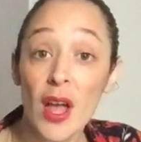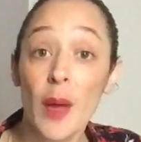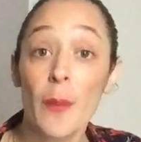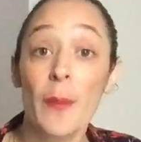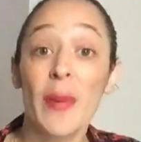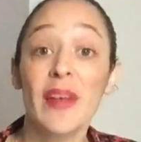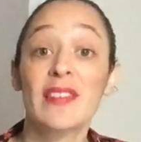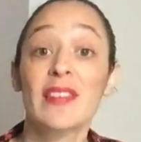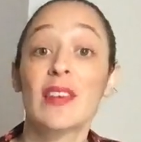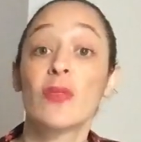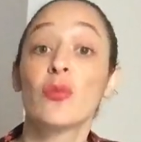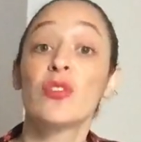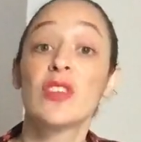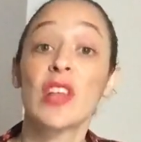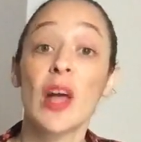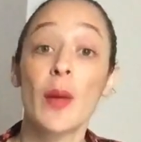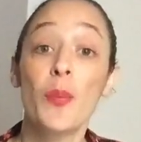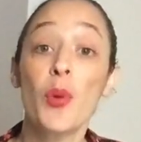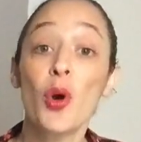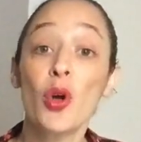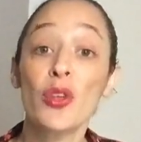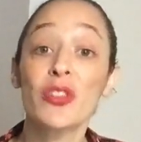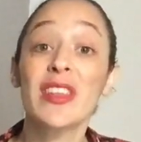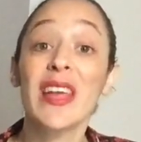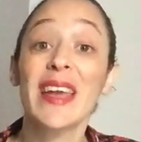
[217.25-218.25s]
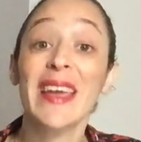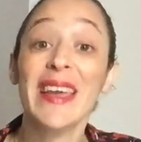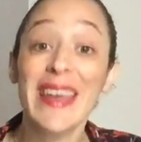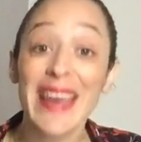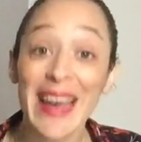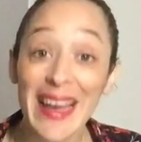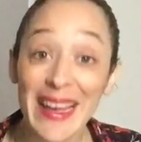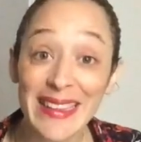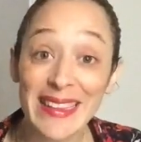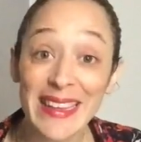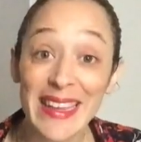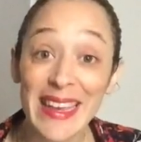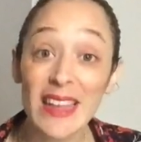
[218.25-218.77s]
Ben, ça vous apporte
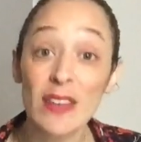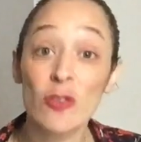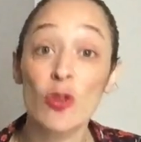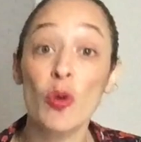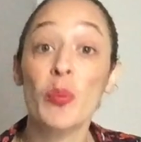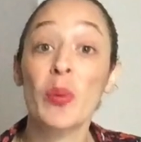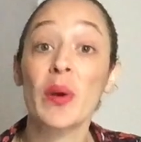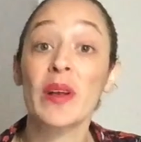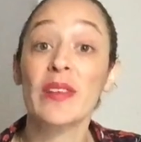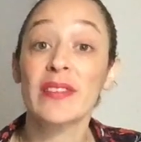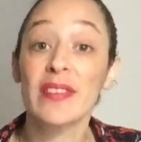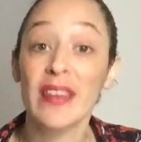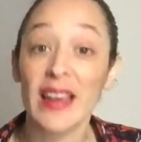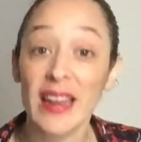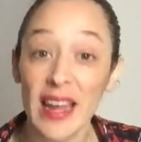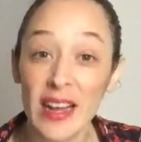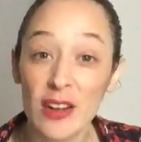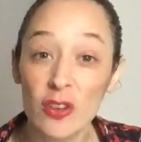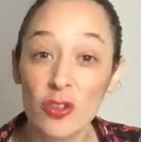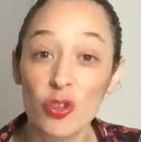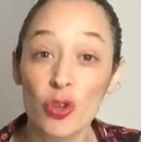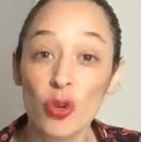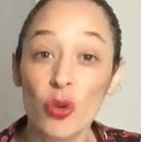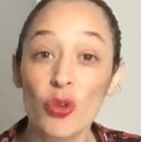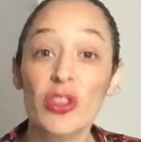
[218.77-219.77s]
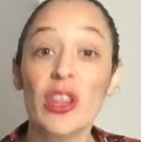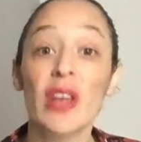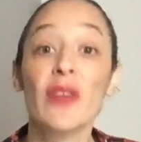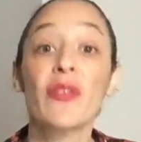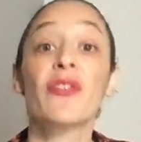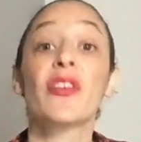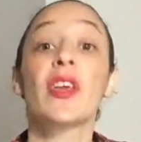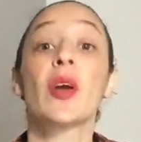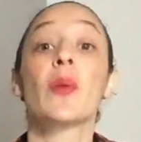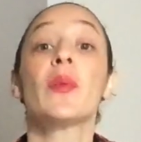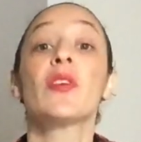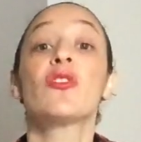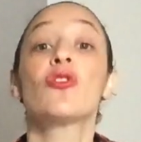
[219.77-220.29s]
d'incarner, de passer à l'action,
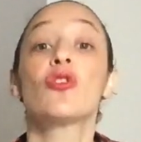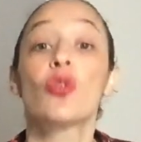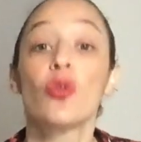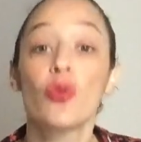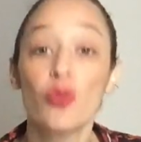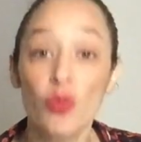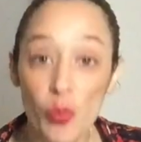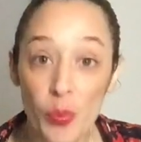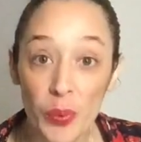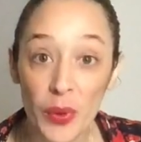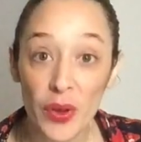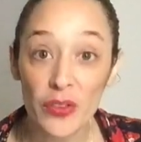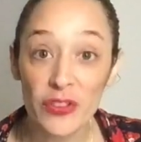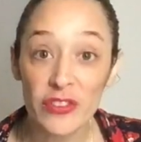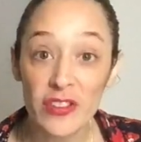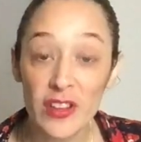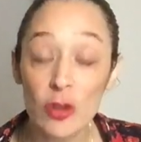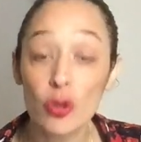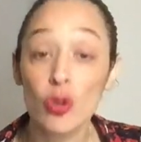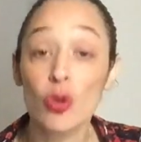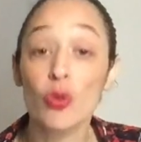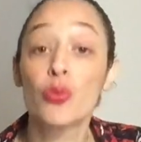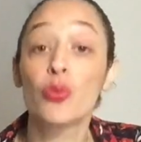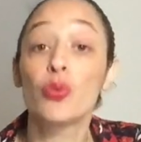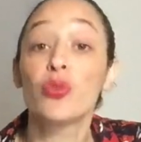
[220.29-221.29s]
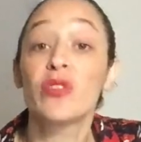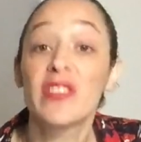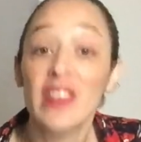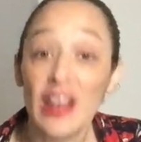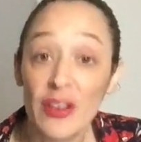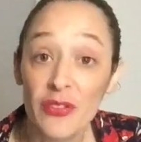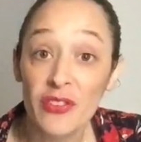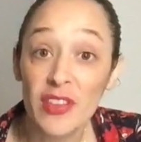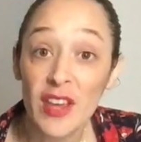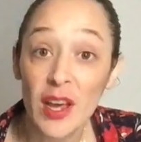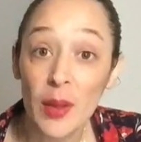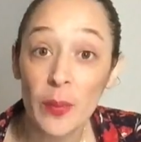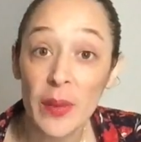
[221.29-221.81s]
d'affirmer ce que vous pensez, de vous
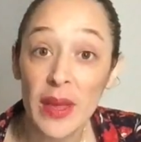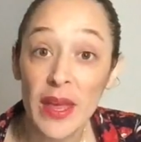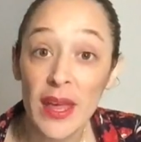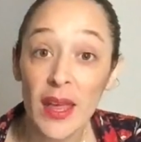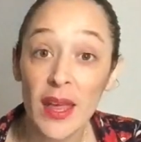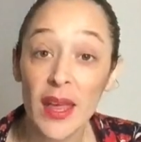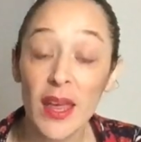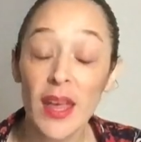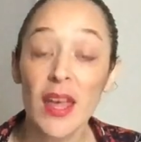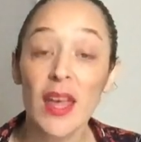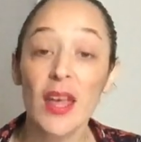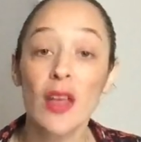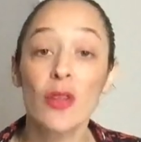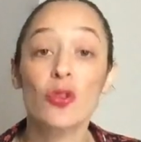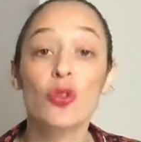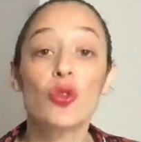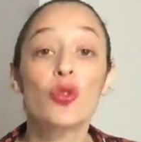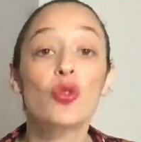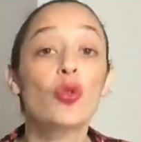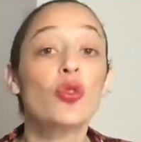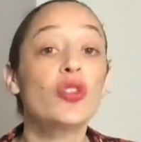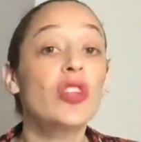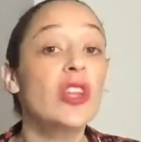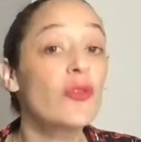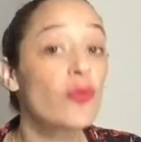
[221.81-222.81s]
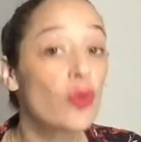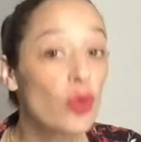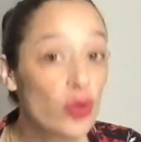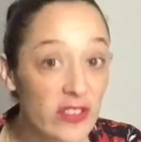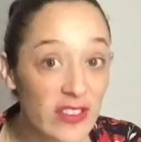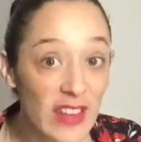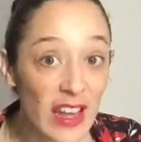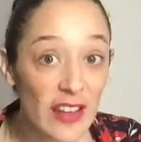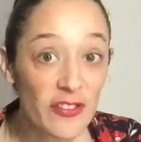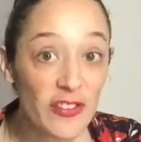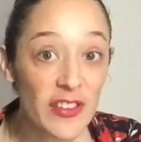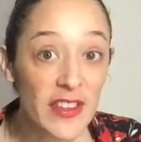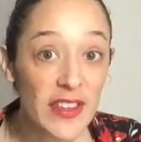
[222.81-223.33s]
affirmer, de donner vos
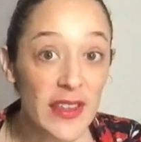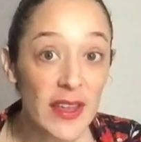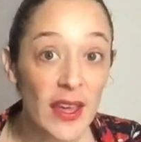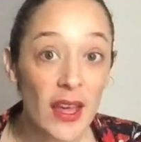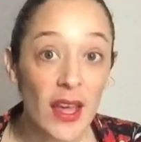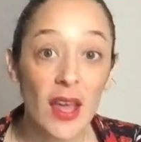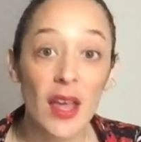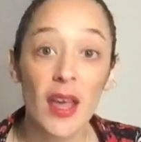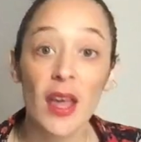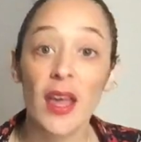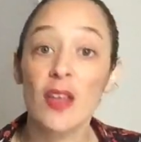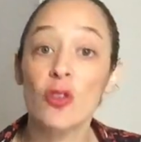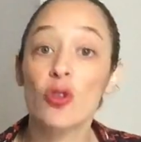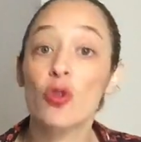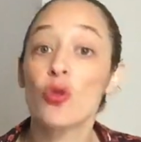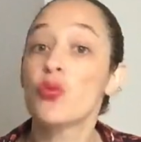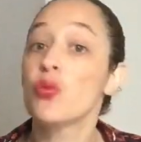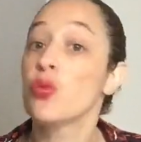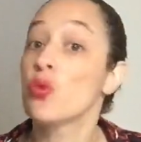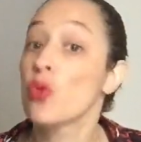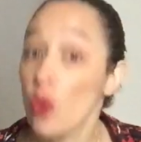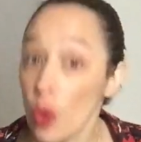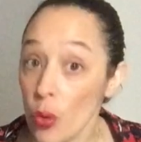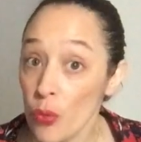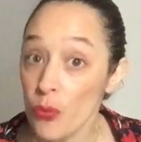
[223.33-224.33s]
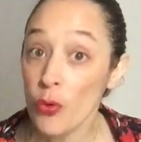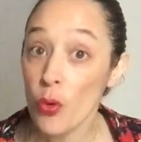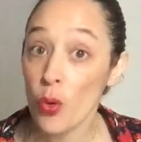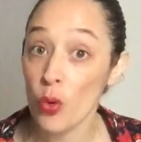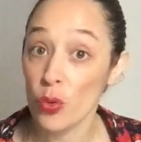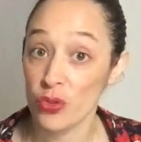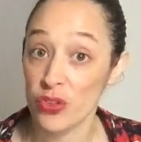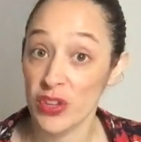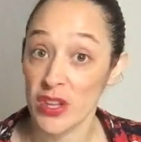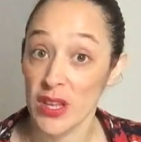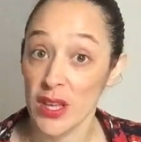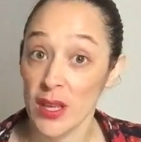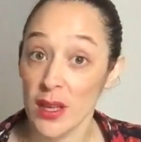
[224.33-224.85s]
avis et de vous
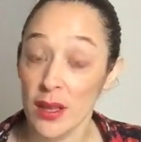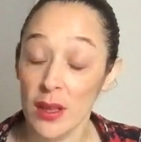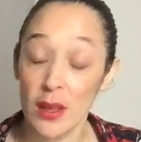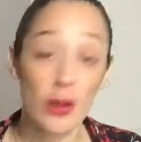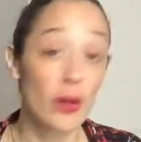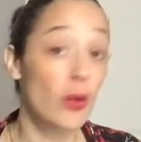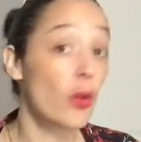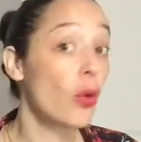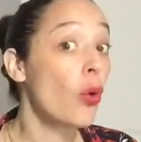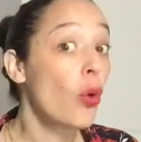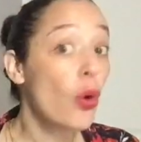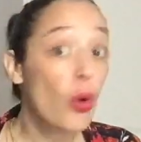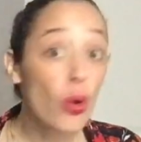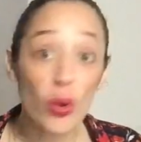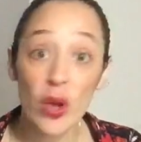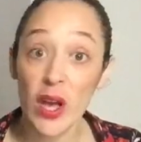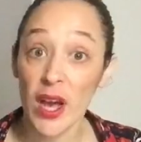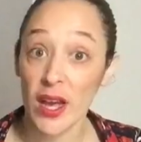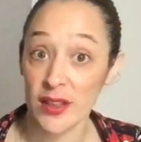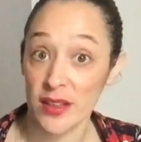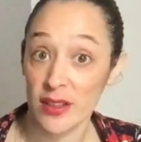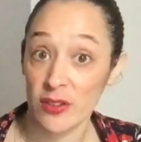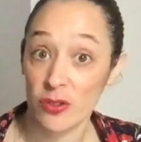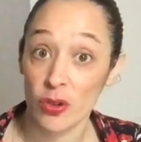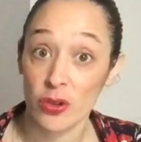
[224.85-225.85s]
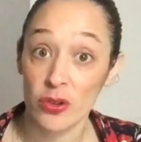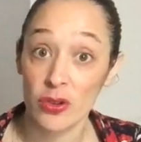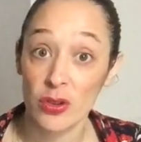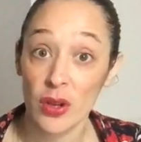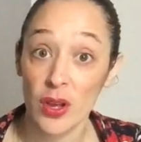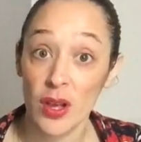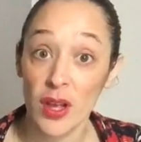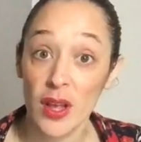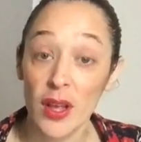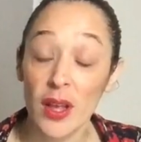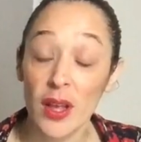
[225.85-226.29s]
confronter au regard des autres.